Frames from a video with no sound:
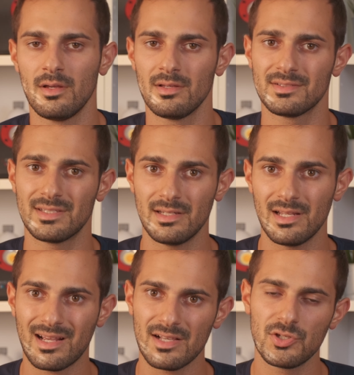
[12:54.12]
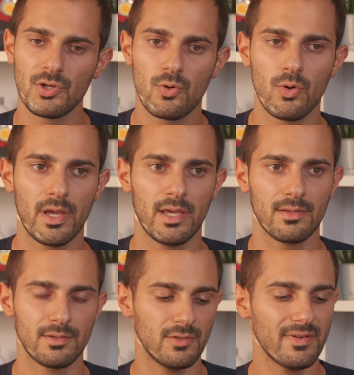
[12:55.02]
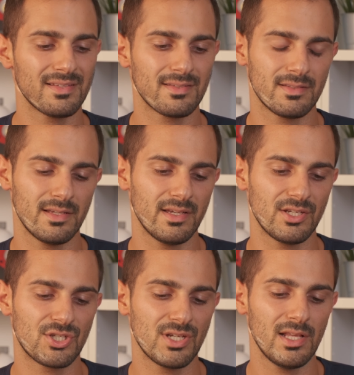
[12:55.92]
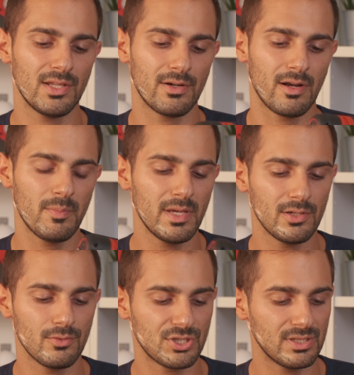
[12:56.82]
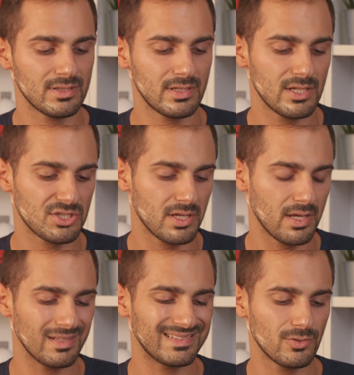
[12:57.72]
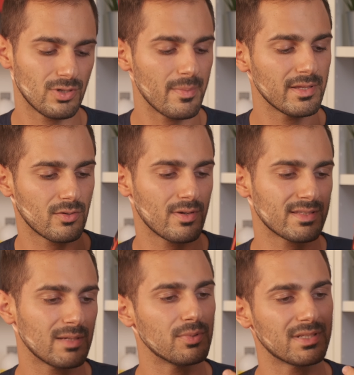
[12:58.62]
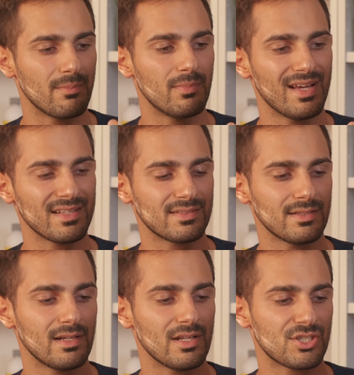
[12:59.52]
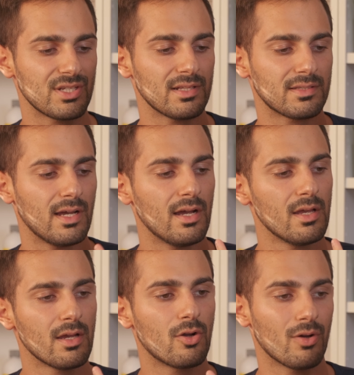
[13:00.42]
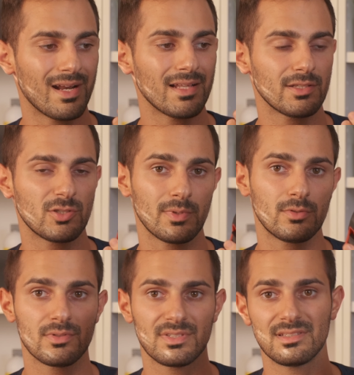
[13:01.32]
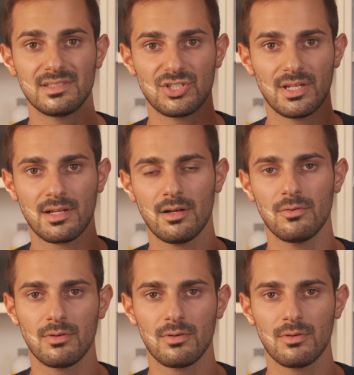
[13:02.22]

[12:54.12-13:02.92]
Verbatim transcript: se nel caso in cui doveste scegliere una mini lucidatrice, sicuramente questa potrebbe essere la scelta corretta, soprattutto se si cerca un